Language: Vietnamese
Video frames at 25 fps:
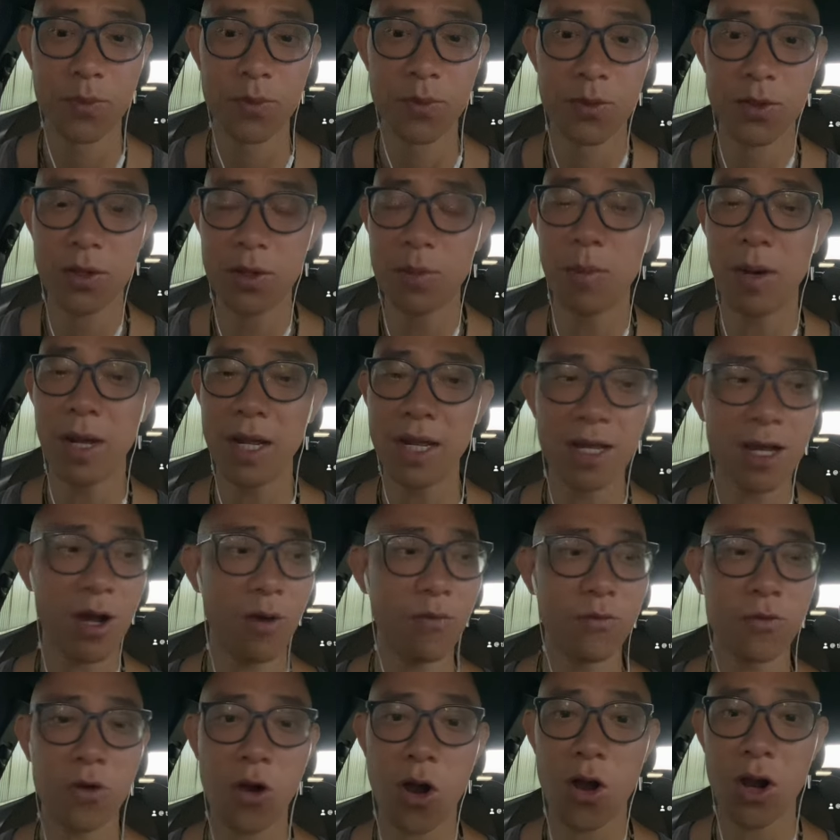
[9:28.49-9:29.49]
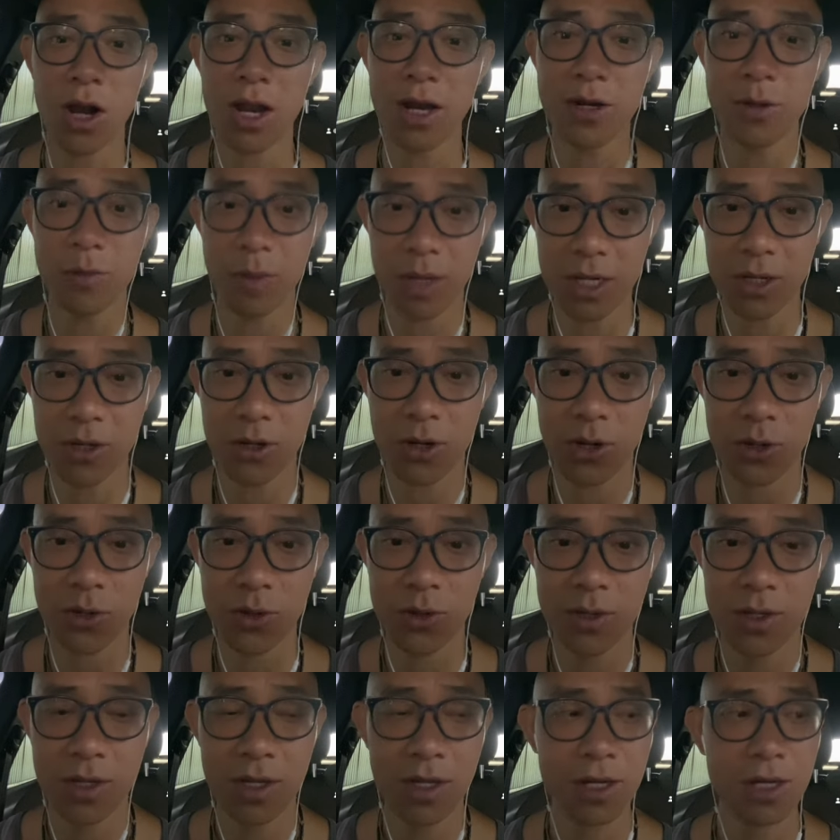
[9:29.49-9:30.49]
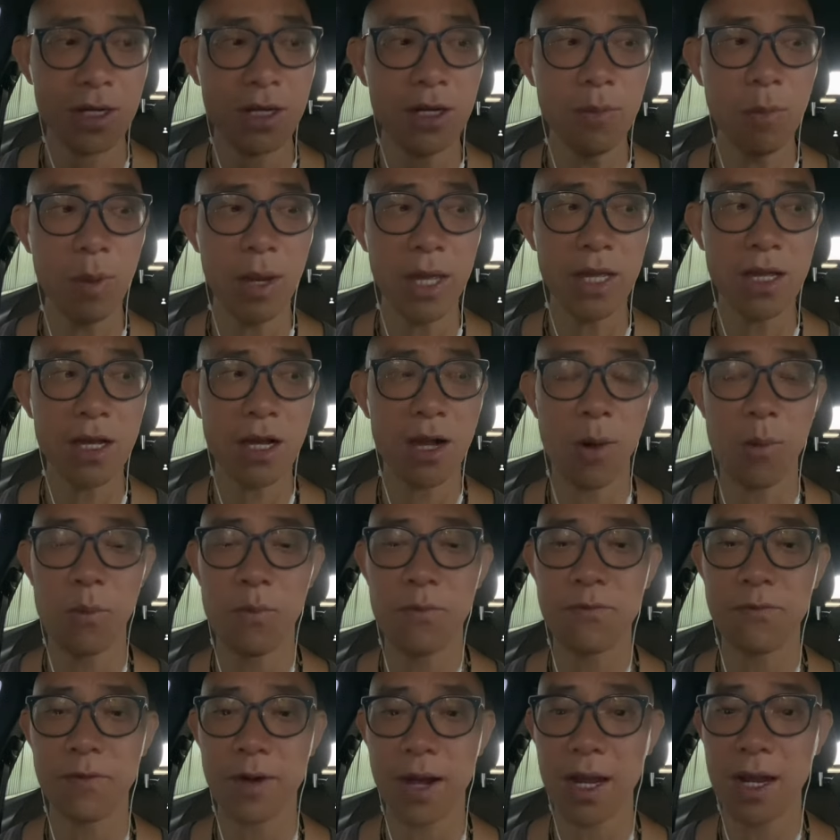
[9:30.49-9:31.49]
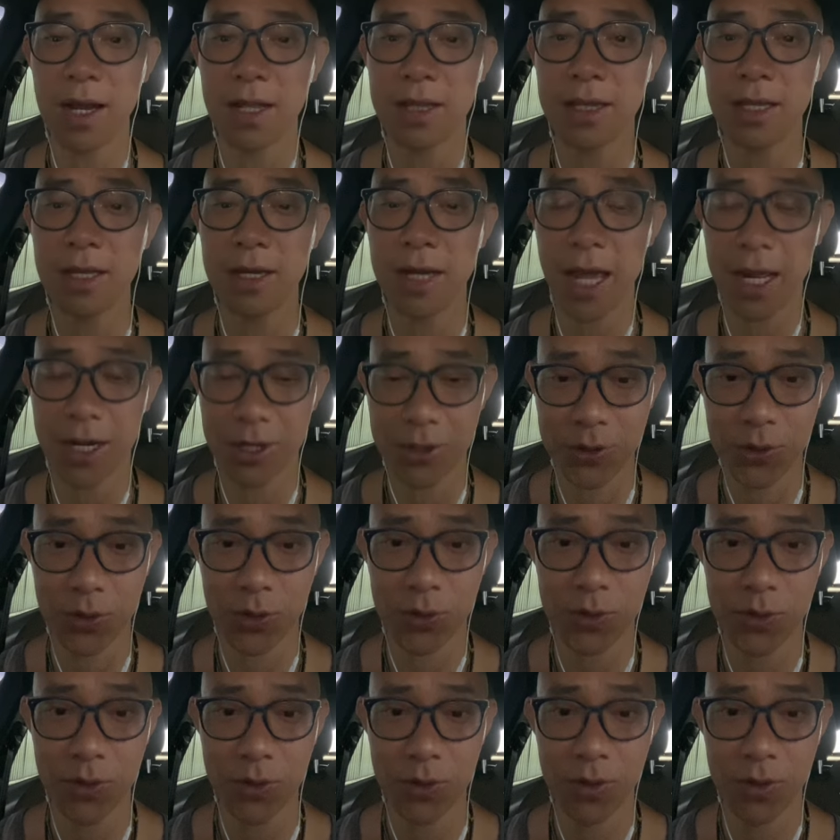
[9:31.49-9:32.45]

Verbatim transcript: nước mỹ không còn là nước mỹ nữa rồi nước mỹ không phải là thiên đàng nữa rồi